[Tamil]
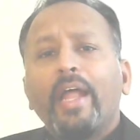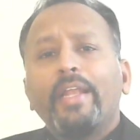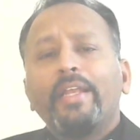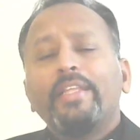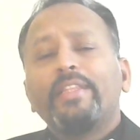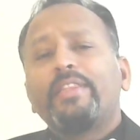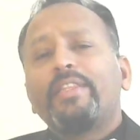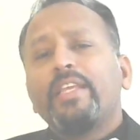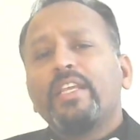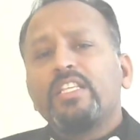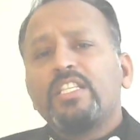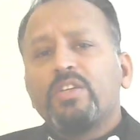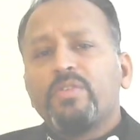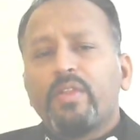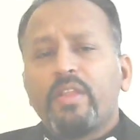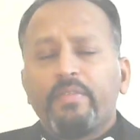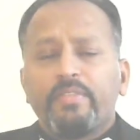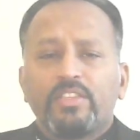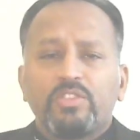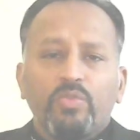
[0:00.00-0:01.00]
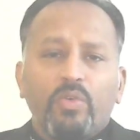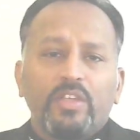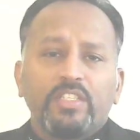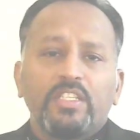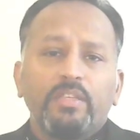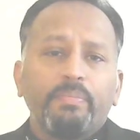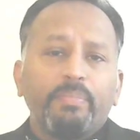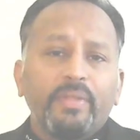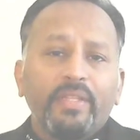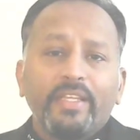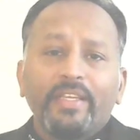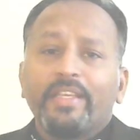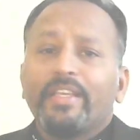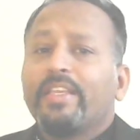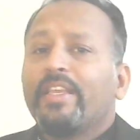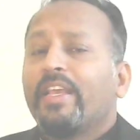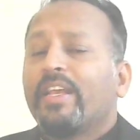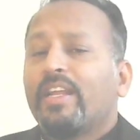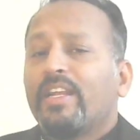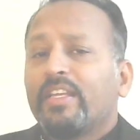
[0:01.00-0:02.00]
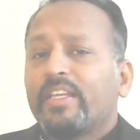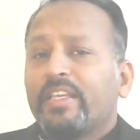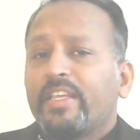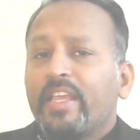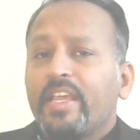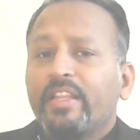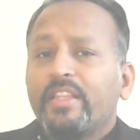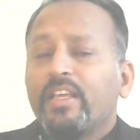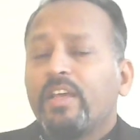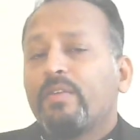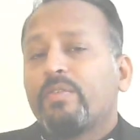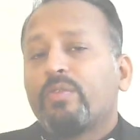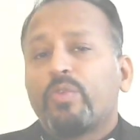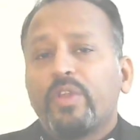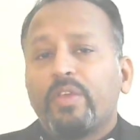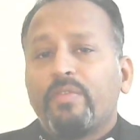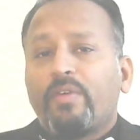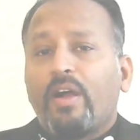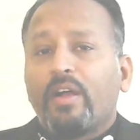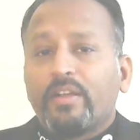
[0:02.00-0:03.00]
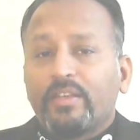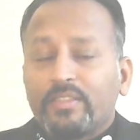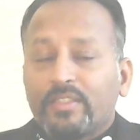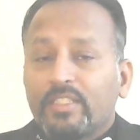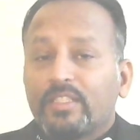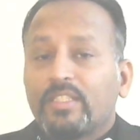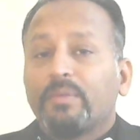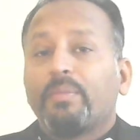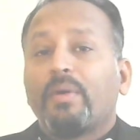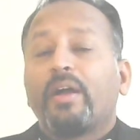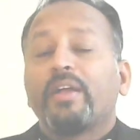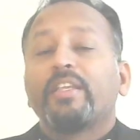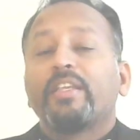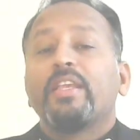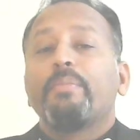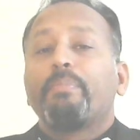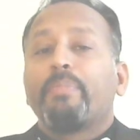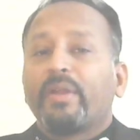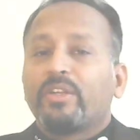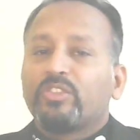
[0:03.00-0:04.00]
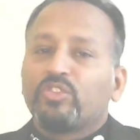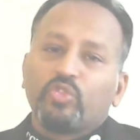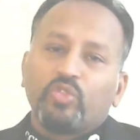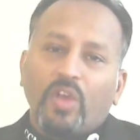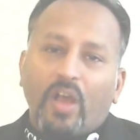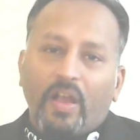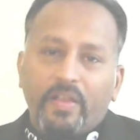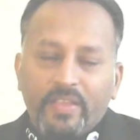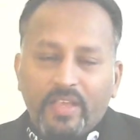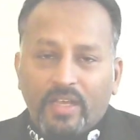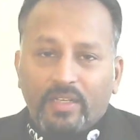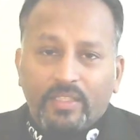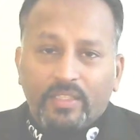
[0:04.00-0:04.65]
நித்திய ஜீவனை விசுவாசிப்பதற்கு எங்களுக்கு ஏன் தேவனுடைய வாக்குத்தத்தமாகிய பரிசுத்த ஆவியான